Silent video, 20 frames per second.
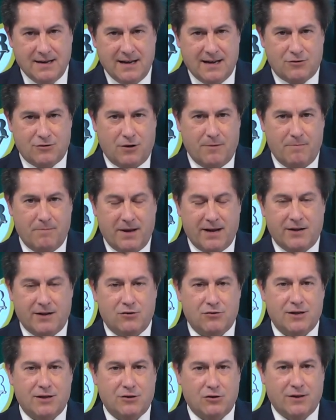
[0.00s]
Esto es
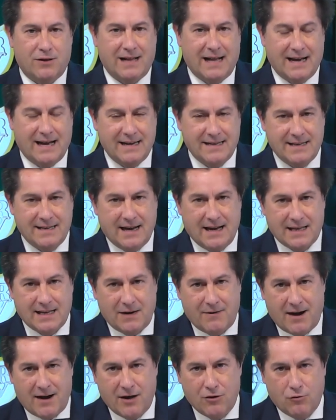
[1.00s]
mérito de toda la gente que ha
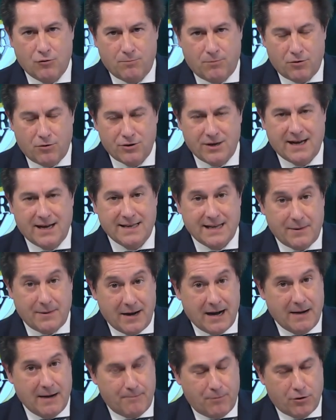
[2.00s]
trabajado por y que
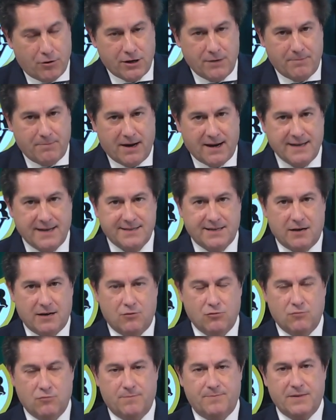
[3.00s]
trabaja por y para este
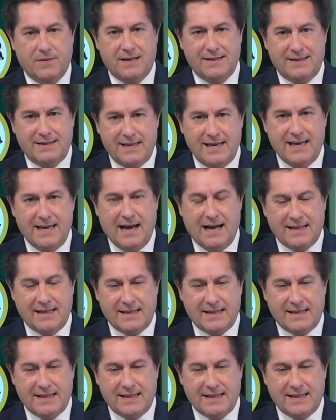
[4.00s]
club día a